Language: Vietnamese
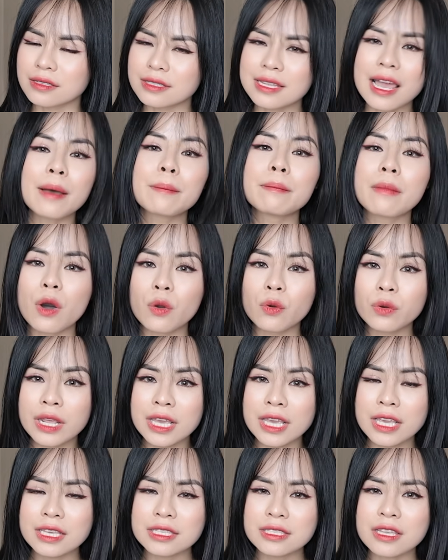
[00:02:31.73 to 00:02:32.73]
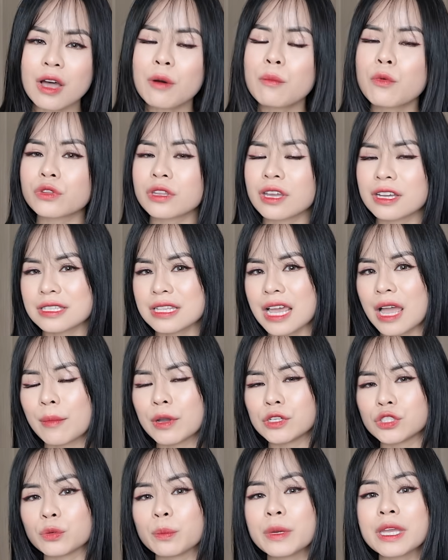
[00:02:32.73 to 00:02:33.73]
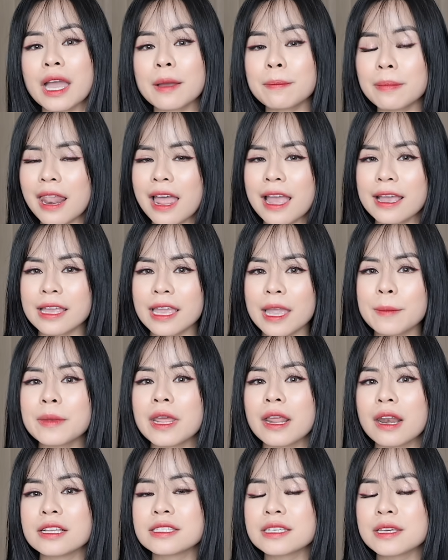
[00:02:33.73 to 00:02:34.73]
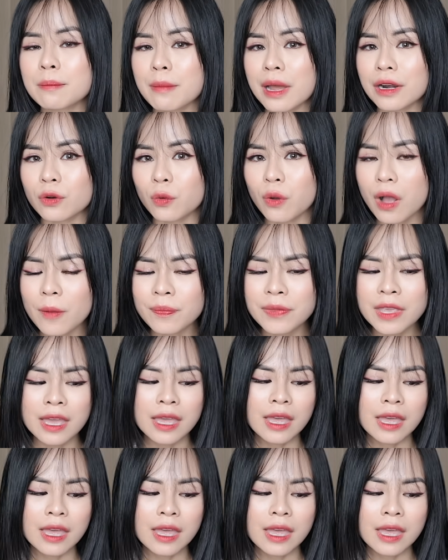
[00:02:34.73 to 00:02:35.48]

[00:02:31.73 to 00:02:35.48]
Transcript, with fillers: sạm màu đi sau một thời gian mà chúng mình apply kem nền lên trên mặt đúng không